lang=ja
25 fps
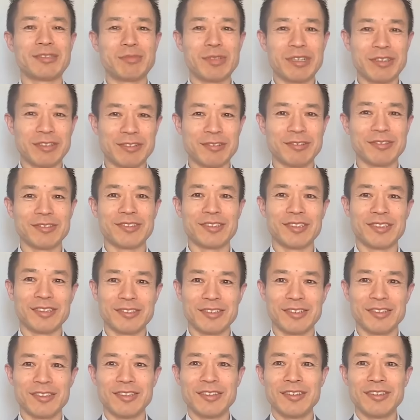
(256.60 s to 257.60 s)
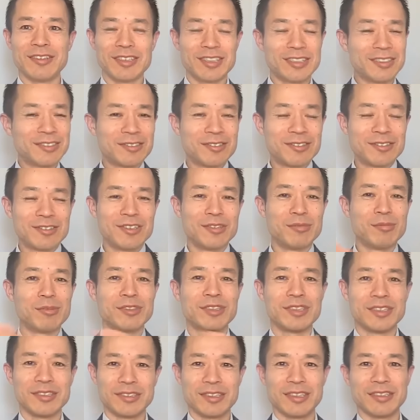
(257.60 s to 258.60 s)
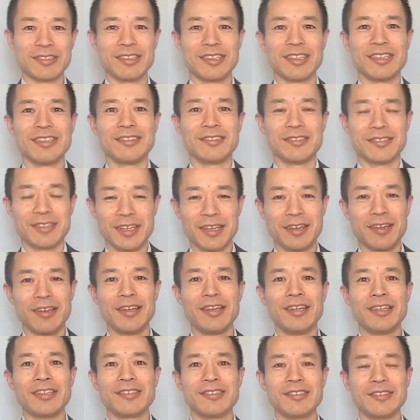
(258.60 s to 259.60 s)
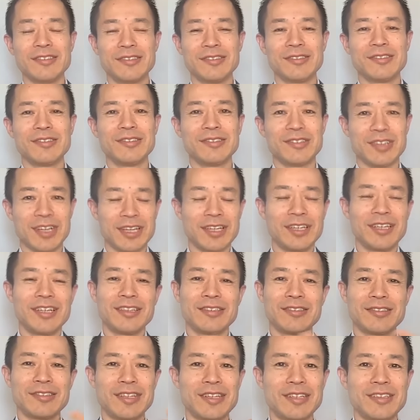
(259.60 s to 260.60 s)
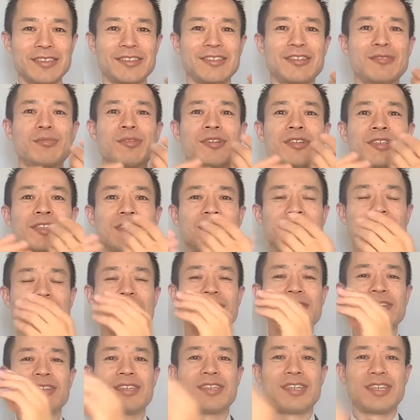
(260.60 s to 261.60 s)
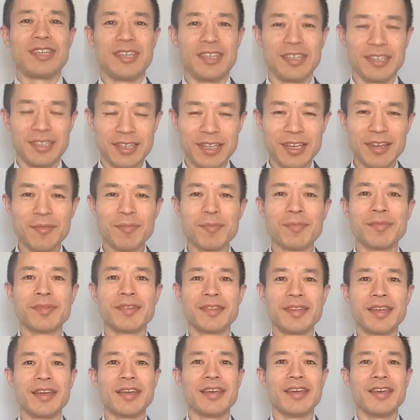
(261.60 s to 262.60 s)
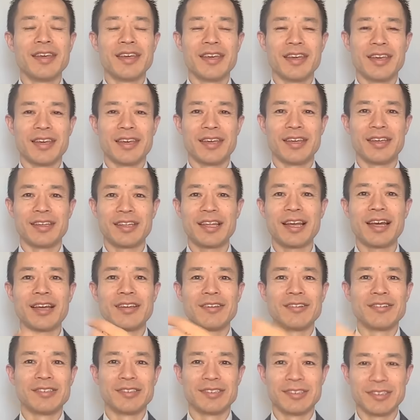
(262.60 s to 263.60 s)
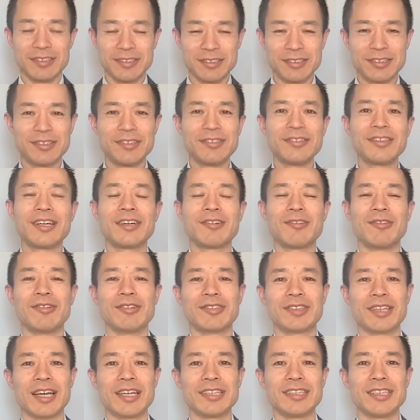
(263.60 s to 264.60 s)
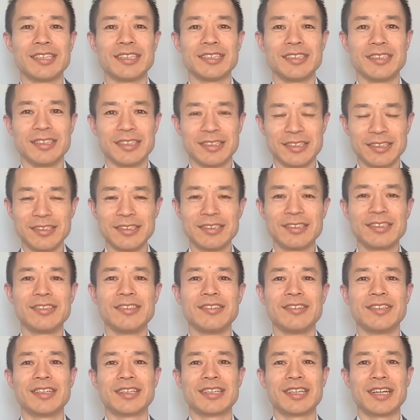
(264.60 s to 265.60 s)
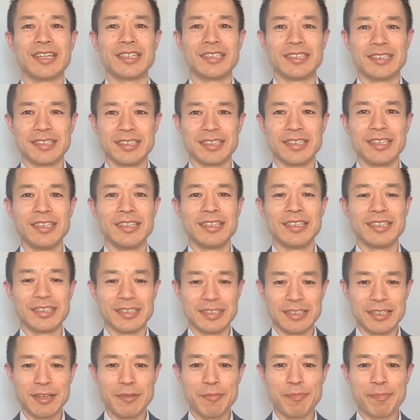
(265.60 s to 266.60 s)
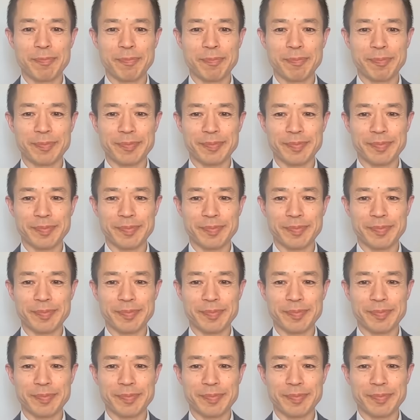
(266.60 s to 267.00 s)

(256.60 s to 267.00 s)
妻は本当に私のことを思って言ってくれるので、そのところをありがとうねって思いで聞いて、で、対応するっていうのが大切にするっていうような感じですね。